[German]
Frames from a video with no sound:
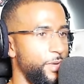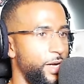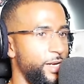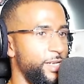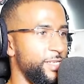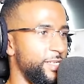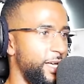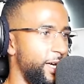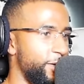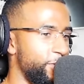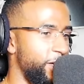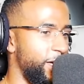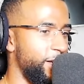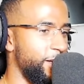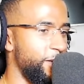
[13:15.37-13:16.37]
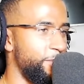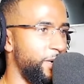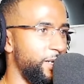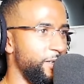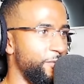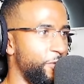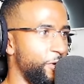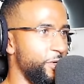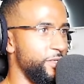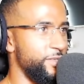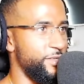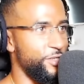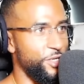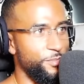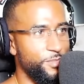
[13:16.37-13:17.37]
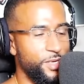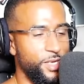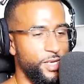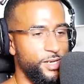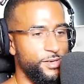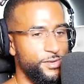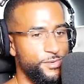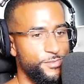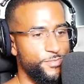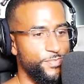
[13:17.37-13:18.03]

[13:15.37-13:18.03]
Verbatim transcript: Das ein oder andere Mal die Woche ins Gym gehen.